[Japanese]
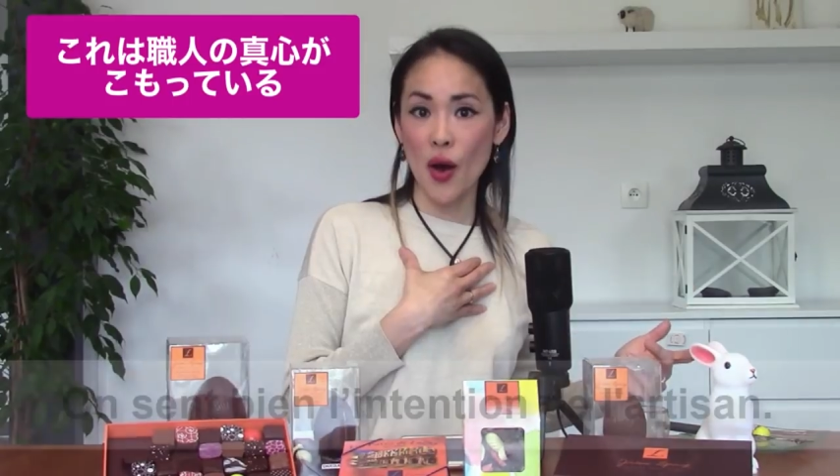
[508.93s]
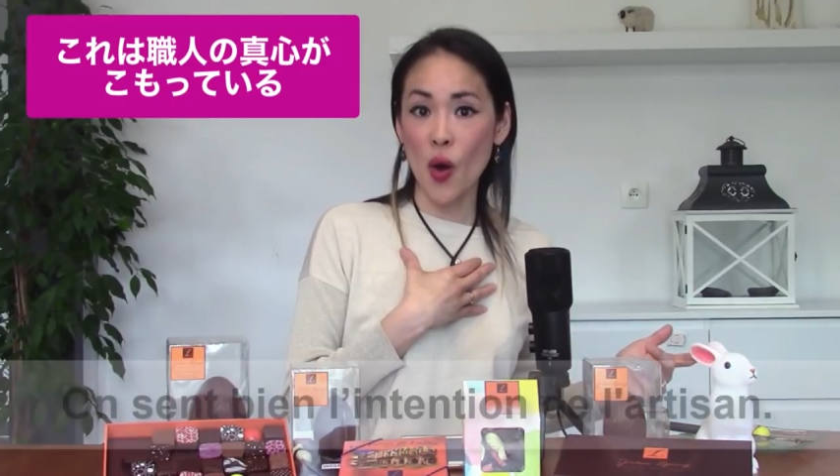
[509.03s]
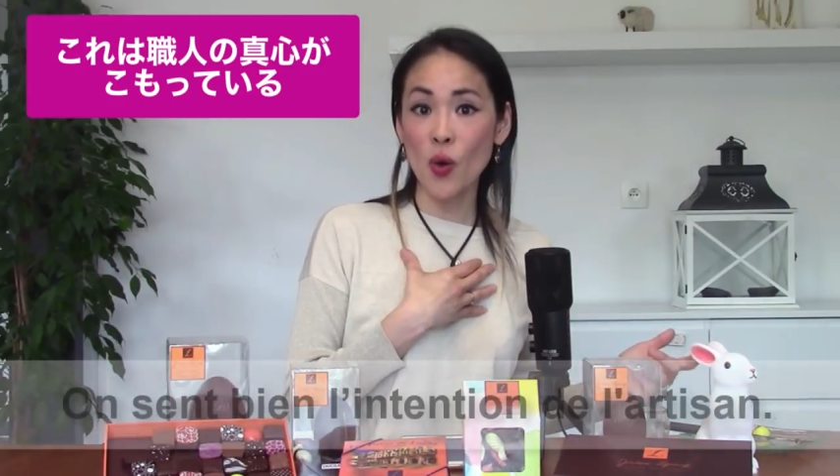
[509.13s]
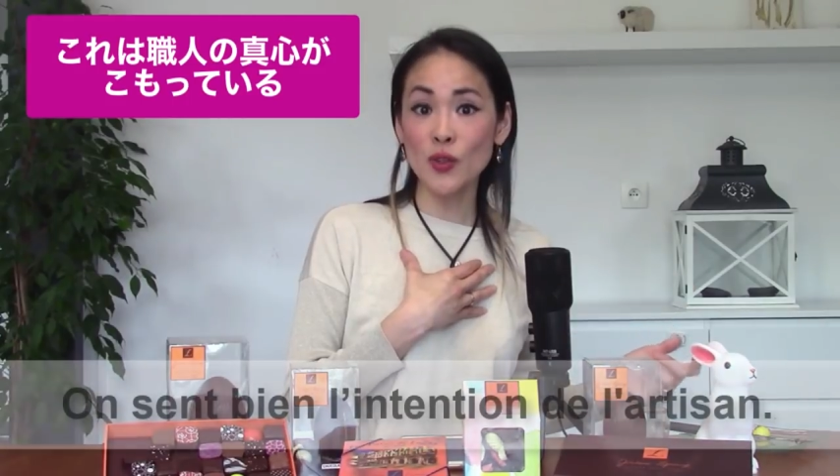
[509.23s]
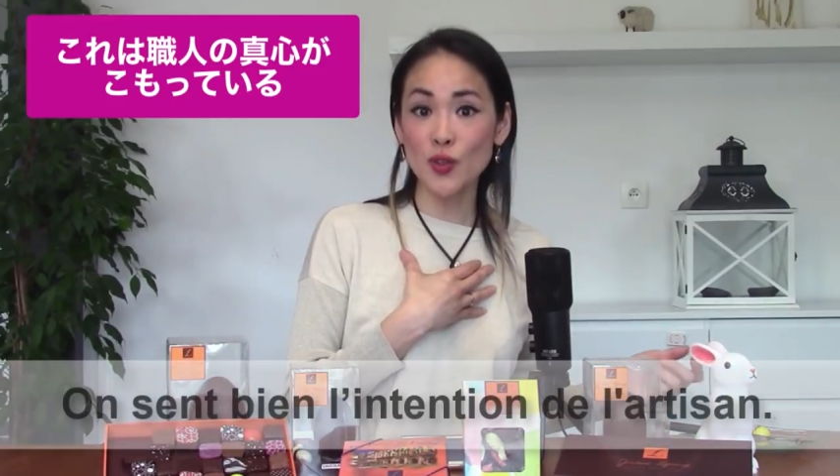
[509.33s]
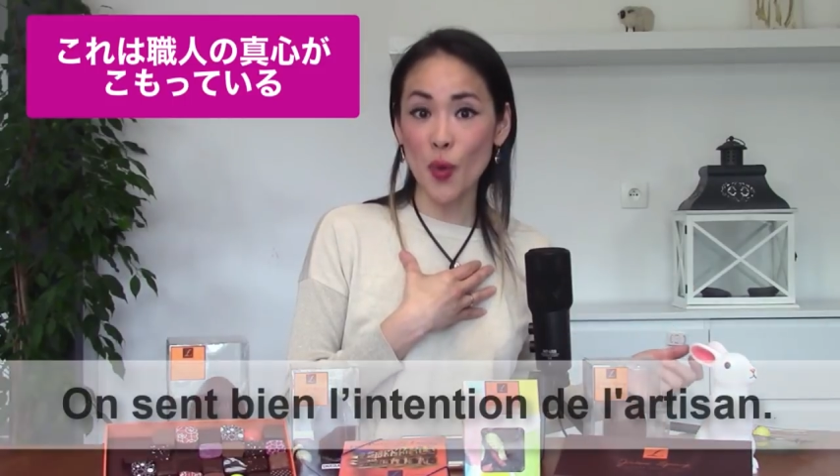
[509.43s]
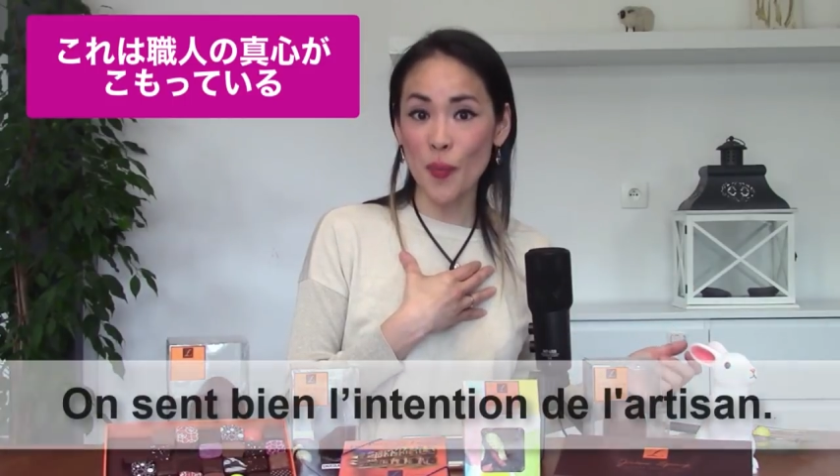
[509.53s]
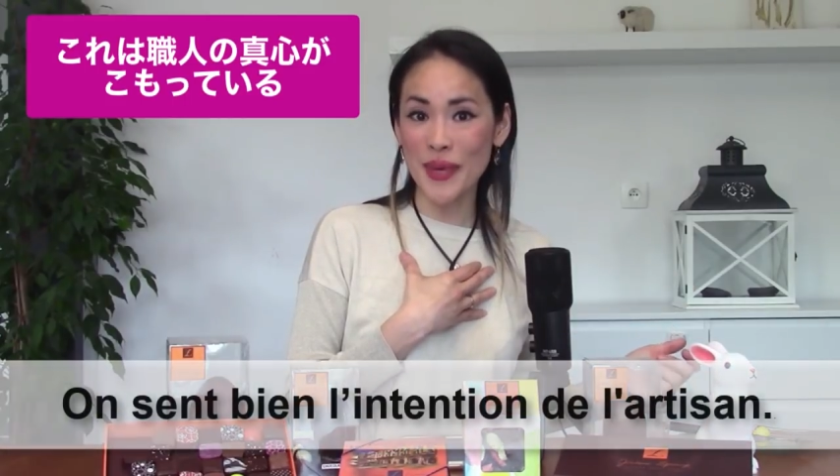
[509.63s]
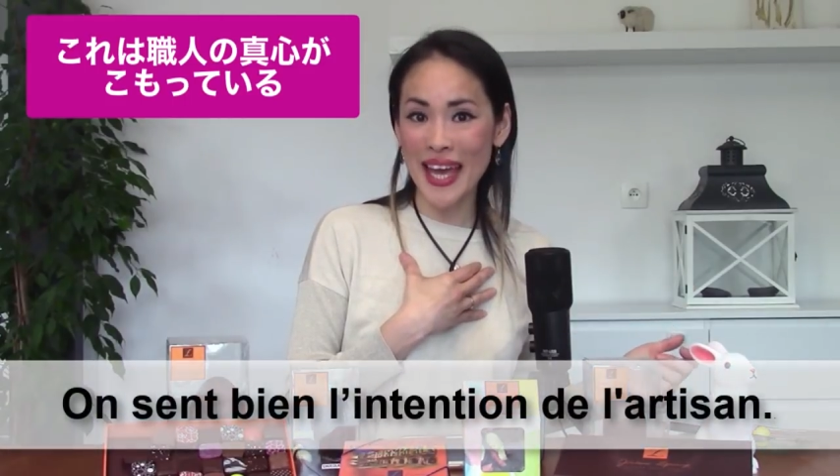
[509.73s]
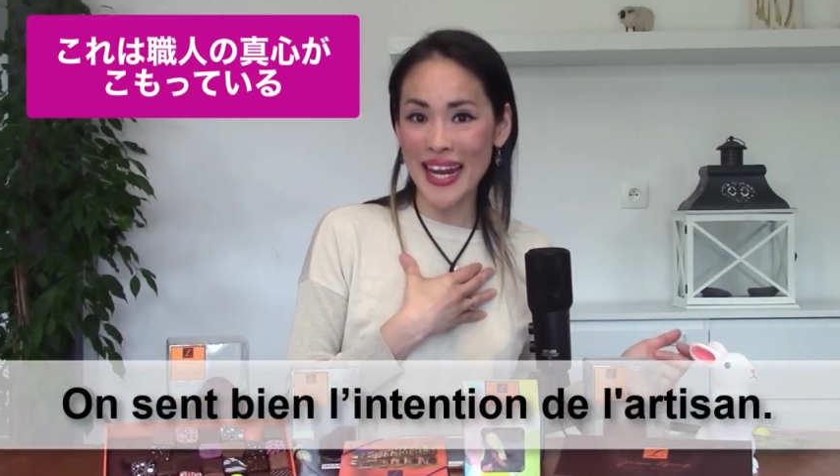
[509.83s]
On
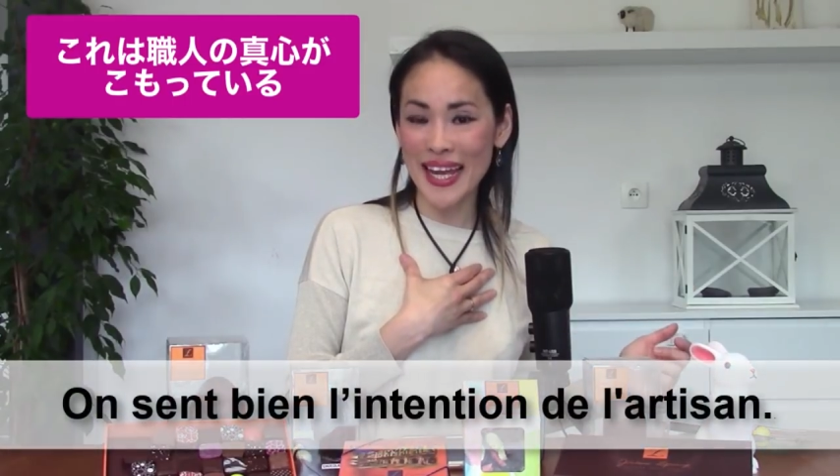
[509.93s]
sent bien